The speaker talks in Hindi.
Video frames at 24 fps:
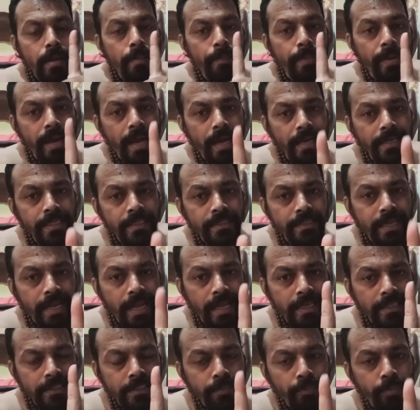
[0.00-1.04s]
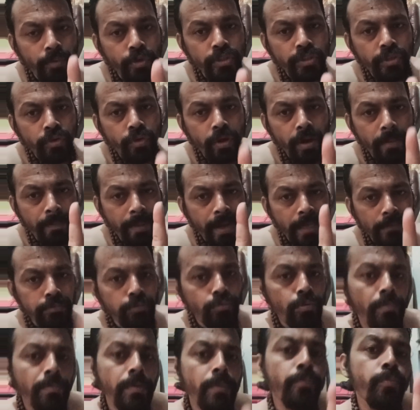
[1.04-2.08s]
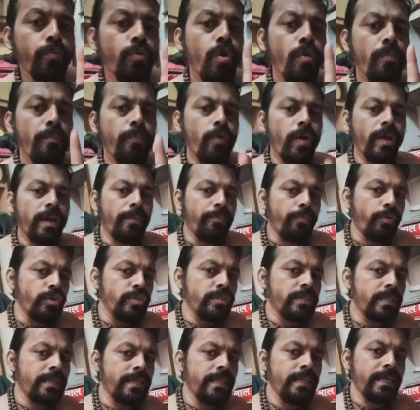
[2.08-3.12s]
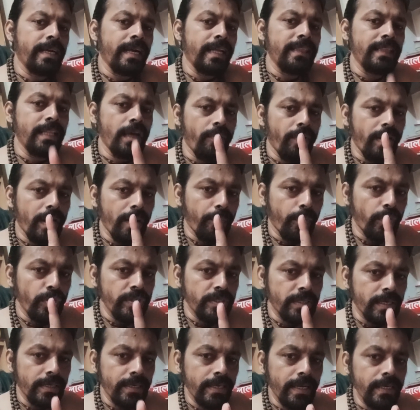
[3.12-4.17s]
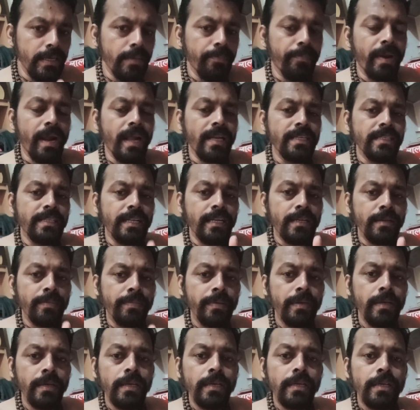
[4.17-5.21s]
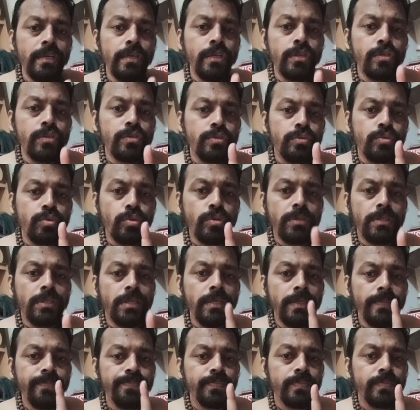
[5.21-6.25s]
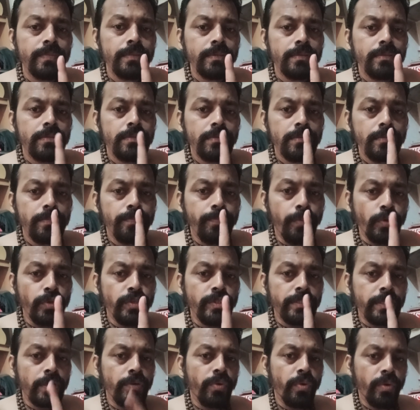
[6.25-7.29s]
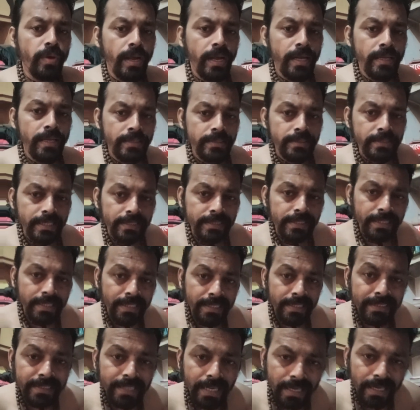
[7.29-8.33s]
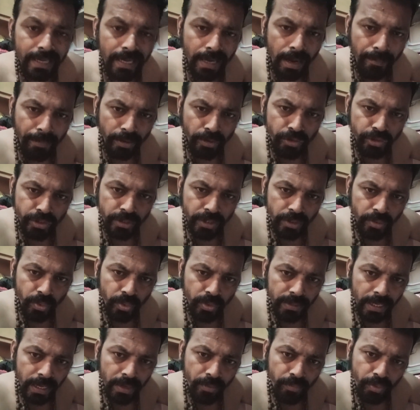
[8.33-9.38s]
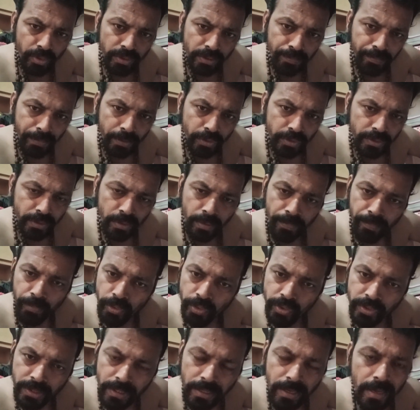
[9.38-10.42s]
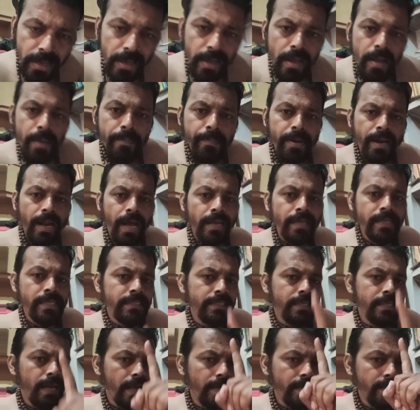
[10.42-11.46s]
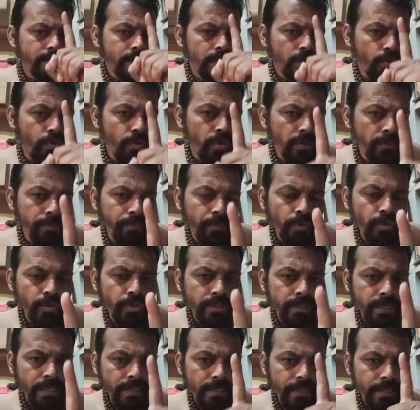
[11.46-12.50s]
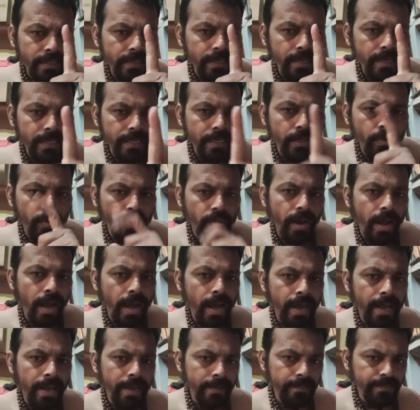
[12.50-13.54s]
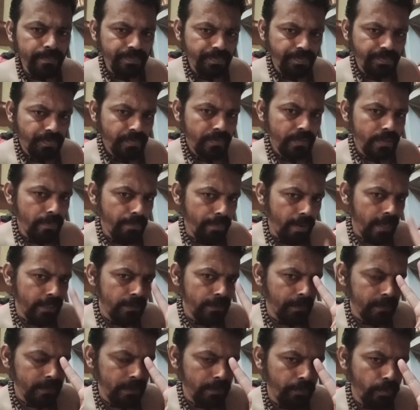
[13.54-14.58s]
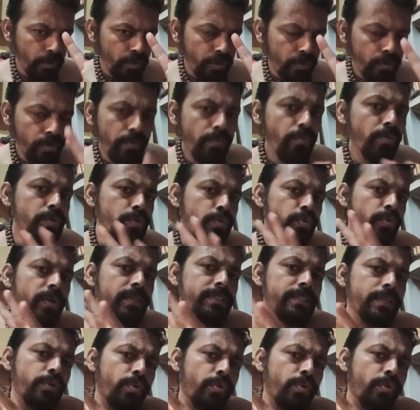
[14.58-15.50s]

पराली जलाने से पोल्यूशन हो रहा है पाँच वो भी पोप वाला पोल्यूशन नहीं है गंदा वाला पोल्यूशन नहीं है पराली जलाने शुद्ध पोल्यूशन हो रहा है जैसे कि यज्ञ का पोल्यूशन होता है वो ये पोल्यूशन है पोल्यूशन पराली जलाने से कोई पोल्यूशन नहीं हो रहा है पाँच परसेंट पोल्यूशन हो वो धुएं से